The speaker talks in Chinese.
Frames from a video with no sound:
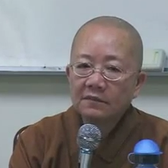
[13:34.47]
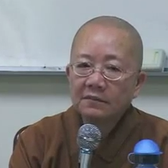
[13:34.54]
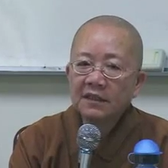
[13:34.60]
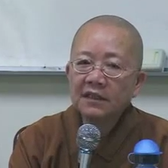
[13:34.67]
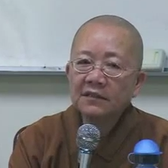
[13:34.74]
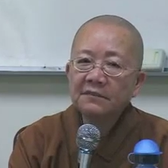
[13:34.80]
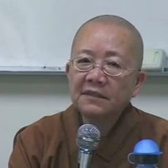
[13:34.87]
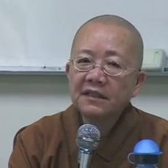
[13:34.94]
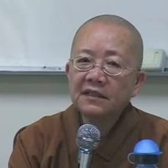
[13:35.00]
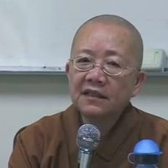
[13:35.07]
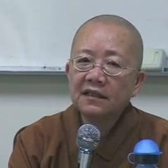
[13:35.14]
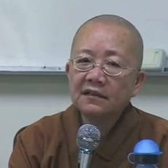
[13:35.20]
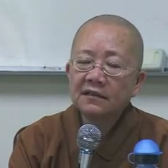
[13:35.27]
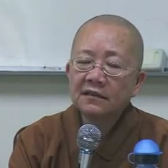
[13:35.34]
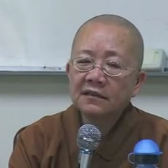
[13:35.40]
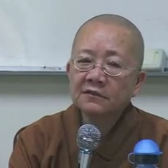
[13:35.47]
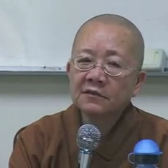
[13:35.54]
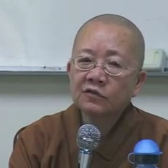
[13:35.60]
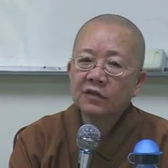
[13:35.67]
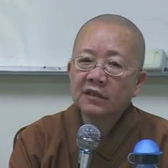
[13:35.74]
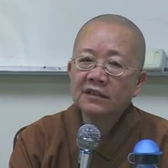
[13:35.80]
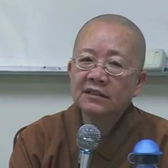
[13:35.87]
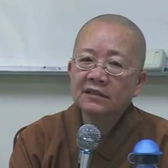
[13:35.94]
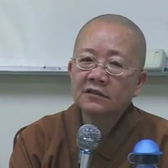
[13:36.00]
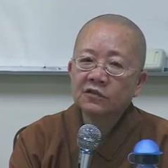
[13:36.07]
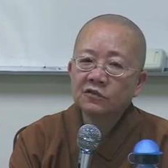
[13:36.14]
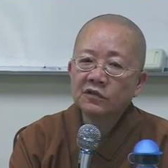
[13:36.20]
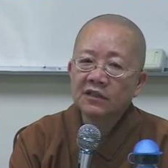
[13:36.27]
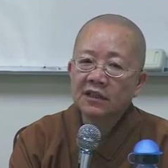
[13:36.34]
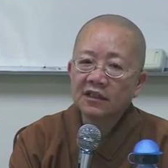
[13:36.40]
平民人是不是住一
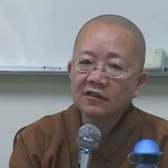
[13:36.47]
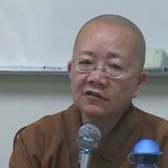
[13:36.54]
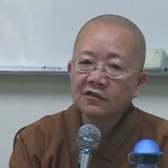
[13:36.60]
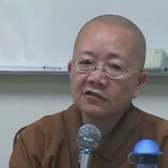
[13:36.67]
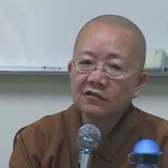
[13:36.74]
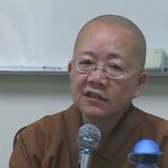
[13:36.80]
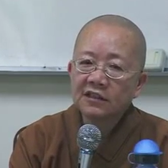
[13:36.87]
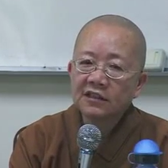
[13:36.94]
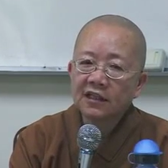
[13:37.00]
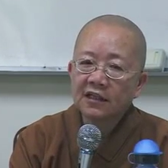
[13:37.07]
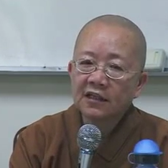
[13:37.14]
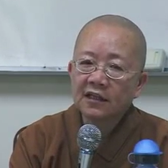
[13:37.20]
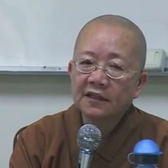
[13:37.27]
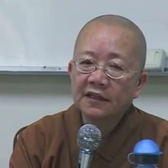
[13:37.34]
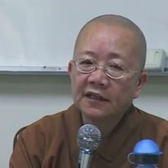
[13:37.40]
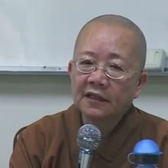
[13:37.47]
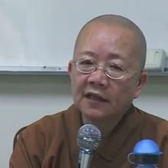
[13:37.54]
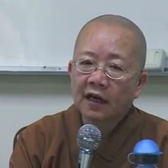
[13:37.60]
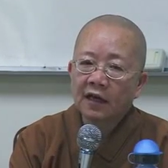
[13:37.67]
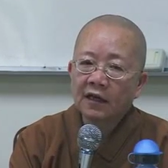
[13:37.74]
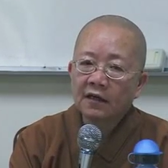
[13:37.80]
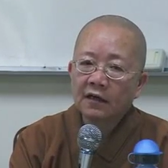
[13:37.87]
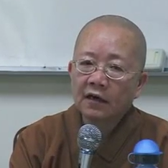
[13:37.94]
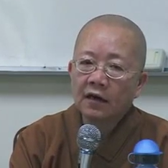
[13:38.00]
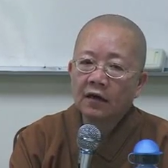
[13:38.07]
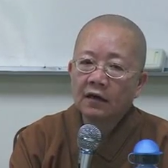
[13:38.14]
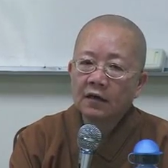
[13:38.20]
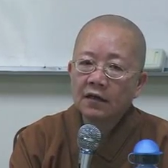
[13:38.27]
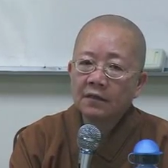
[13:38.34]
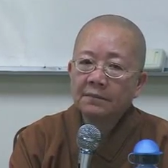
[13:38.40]
住一层楼就已经很很那个啊？啊，
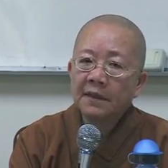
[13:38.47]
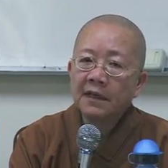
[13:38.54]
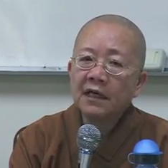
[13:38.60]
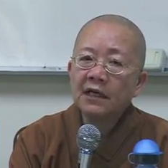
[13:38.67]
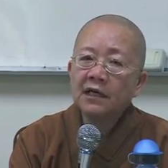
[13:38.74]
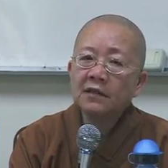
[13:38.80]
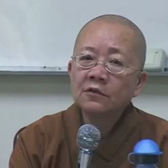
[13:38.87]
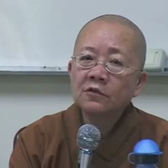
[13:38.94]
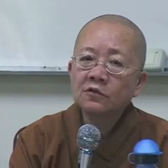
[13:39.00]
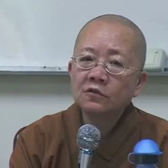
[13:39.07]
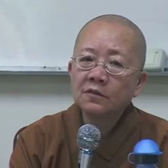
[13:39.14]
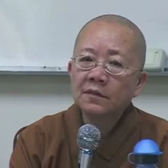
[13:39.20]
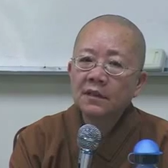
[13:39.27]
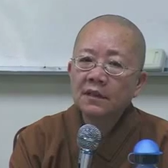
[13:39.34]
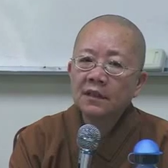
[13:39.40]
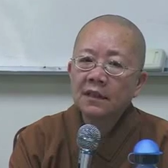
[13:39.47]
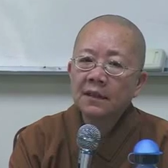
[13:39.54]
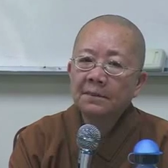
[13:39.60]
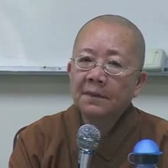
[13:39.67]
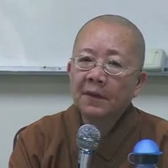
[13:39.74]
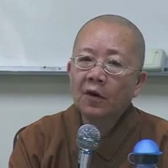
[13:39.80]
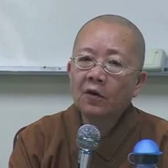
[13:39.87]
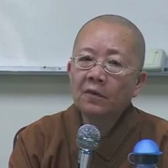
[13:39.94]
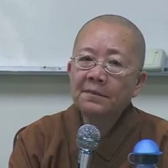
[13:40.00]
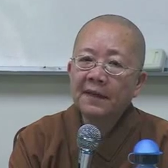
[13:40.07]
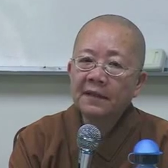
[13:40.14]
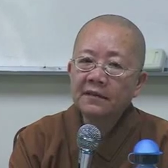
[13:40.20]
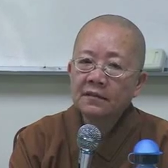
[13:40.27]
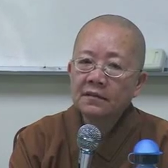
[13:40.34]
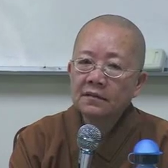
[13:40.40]
棚户，棚
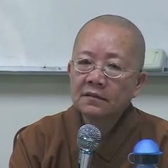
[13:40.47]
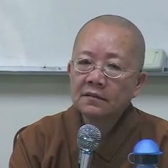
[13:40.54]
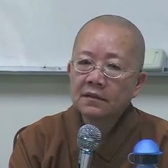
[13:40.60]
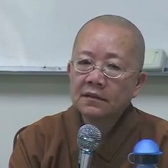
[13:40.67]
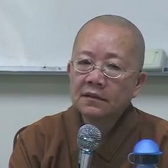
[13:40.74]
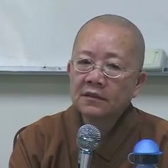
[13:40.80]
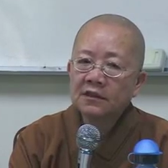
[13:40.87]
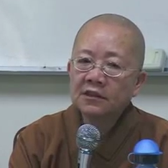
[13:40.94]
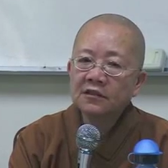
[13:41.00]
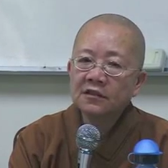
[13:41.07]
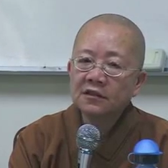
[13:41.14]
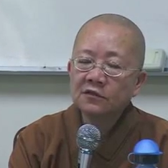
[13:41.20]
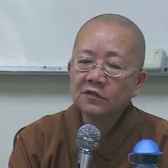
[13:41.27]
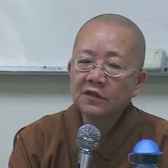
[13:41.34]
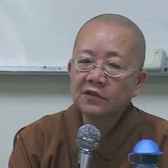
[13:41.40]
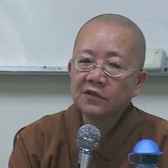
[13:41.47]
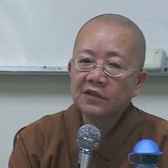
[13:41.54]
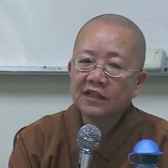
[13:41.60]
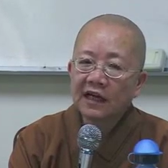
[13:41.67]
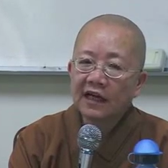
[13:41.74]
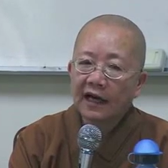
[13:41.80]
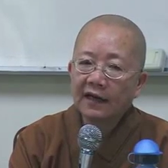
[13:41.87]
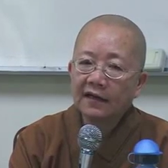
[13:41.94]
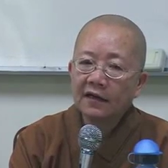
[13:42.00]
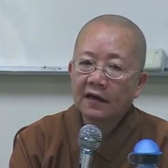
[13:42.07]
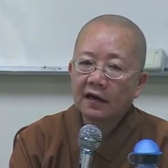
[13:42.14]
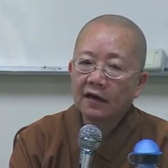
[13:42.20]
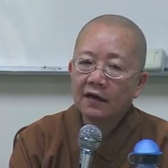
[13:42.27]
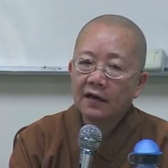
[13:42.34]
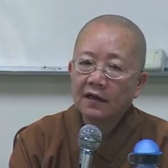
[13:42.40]
门，金石为君开
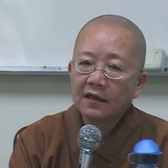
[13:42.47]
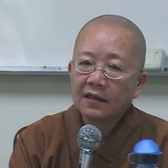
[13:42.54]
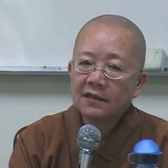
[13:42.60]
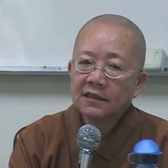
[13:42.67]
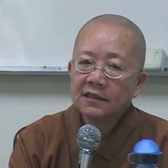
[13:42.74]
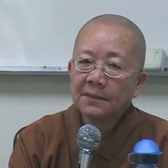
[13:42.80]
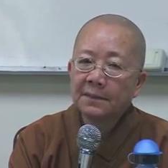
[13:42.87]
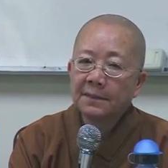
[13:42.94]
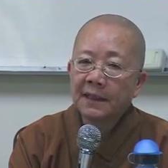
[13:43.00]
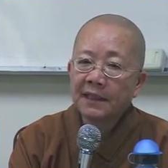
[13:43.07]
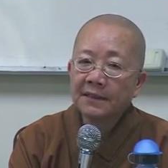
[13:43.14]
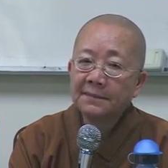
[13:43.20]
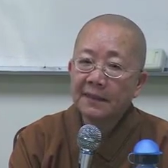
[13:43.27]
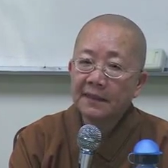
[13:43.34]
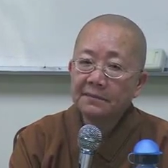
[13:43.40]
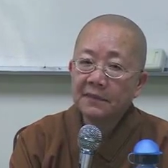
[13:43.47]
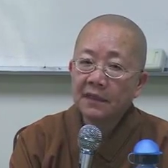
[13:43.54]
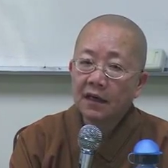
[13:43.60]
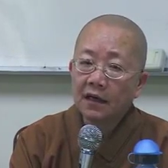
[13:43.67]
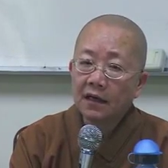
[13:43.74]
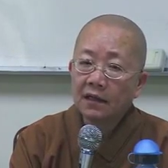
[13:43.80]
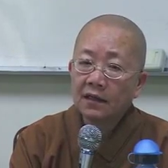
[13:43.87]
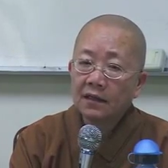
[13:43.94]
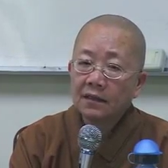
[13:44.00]
啊，是棚门啊。